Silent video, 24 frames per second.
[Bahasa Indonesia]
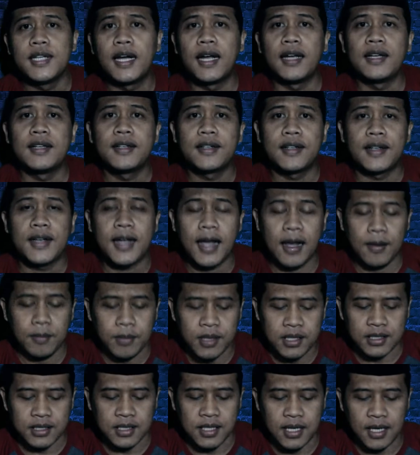dan
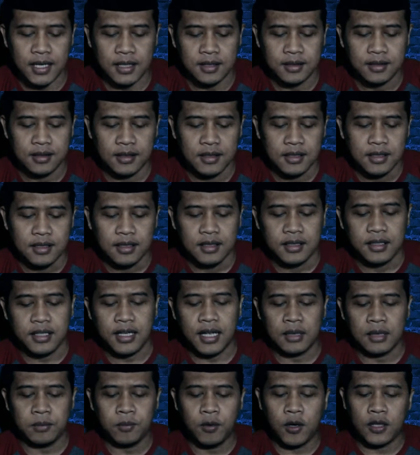Kamis ya.
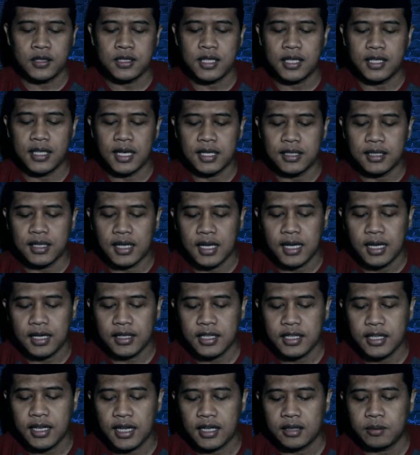Niat puasanya adalah
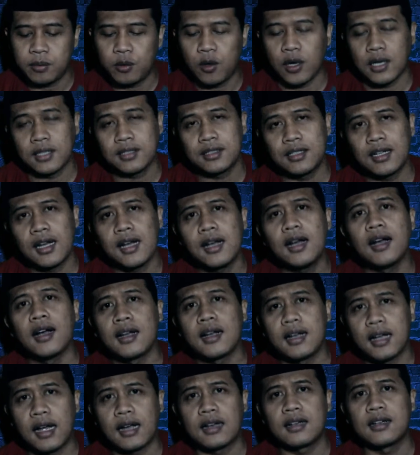niat puasa
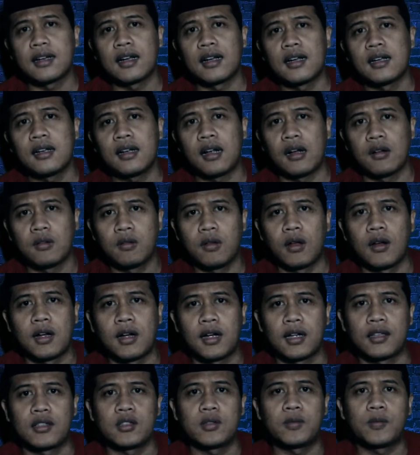karena
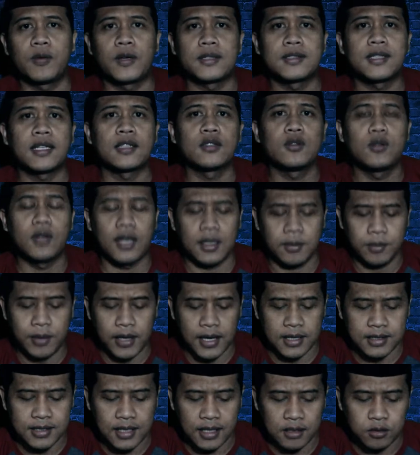Allah atau puasa sunat
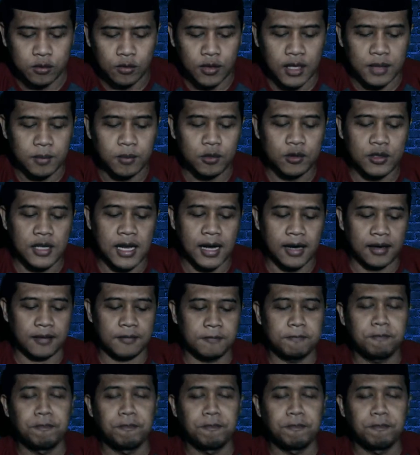biasa, sunat mutlak.